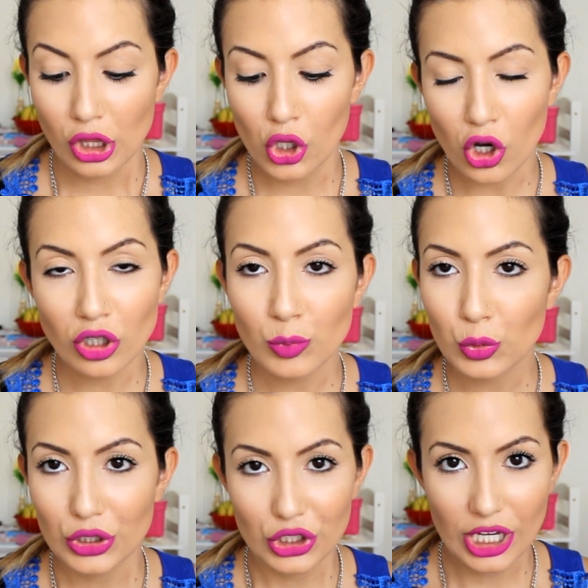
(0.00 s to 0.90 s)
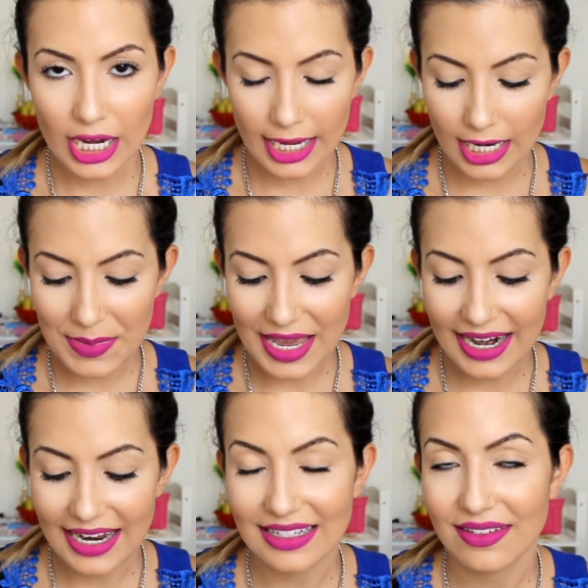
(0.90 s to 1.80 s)
todo mundo que chega aqui na minha
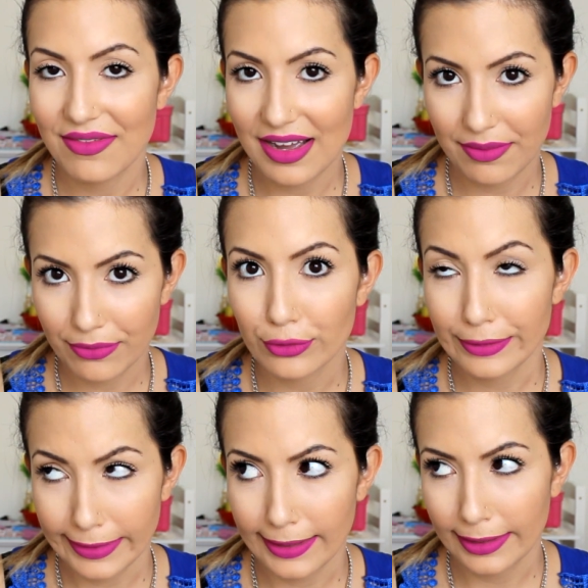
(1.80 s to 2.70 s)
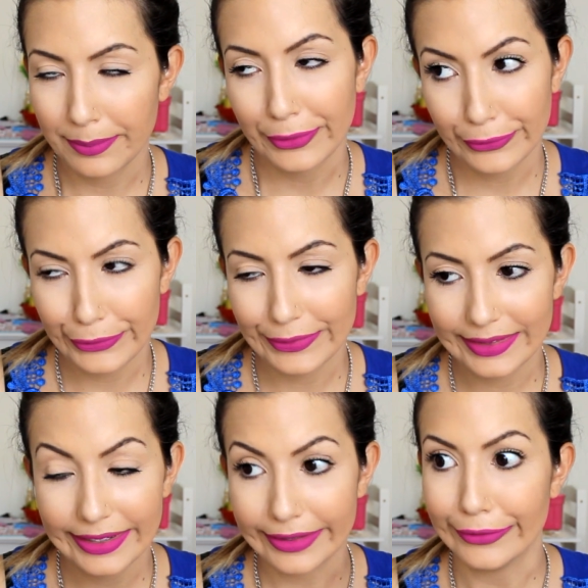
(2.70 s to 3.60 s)
casa e vai fuçar nas minhas
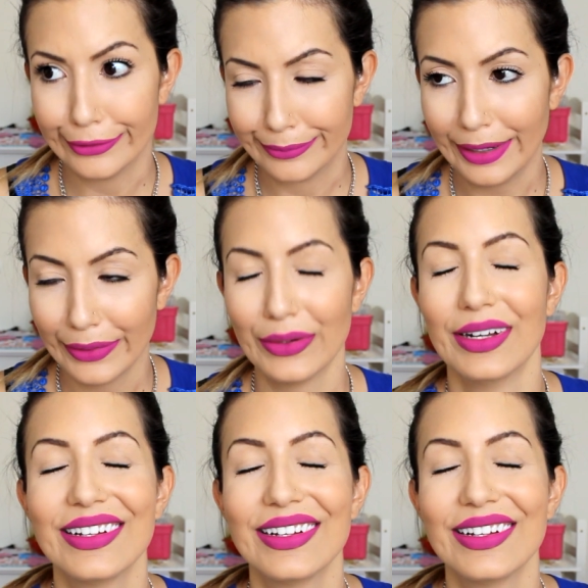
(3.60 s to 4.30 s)
coisas, né, que é normal,